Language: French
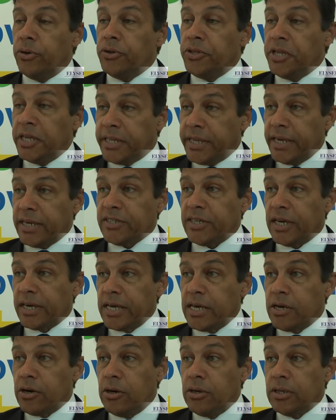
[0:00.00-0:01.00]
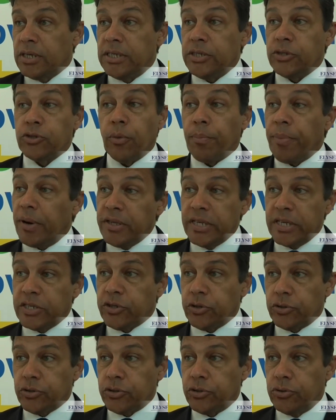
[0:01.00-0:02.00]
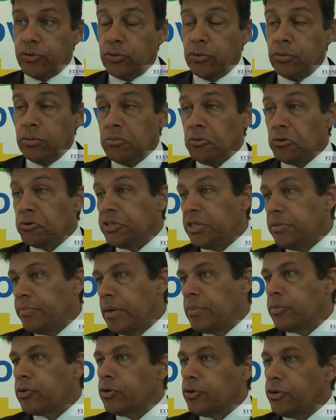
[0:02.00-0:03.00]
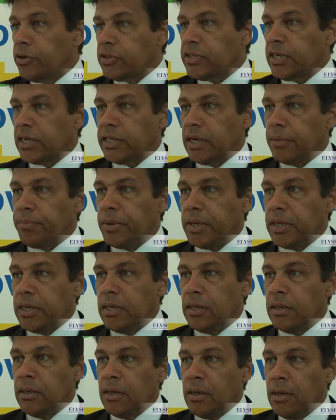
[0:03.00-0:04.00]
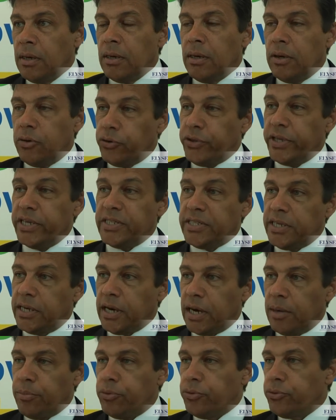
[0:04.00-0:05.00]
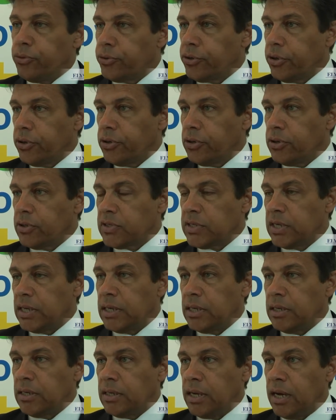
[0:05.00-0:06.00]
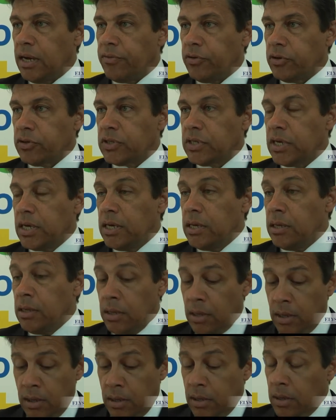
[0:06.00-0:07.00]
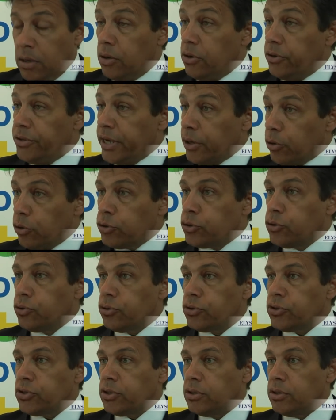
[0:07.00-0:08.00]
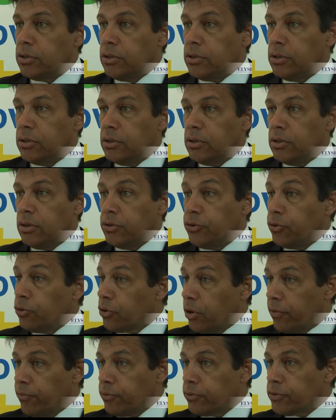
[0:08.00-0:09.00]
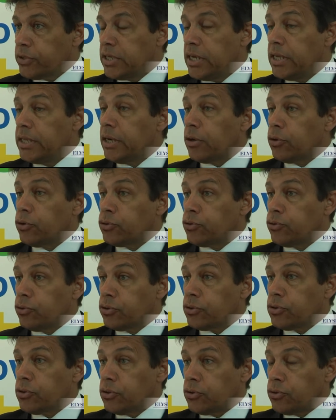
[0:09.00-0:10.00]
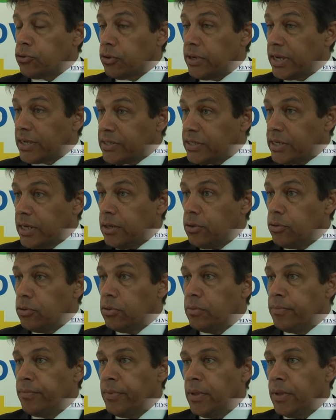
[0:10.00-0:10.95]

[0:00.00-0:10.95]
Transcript: des terres agricoles qui ne sont pas en extension. On dit même que dans certains pays, le désert a plutôt tendance à, avancer. des ressources donc en foncier, des ressources sur l'accès à l'eau,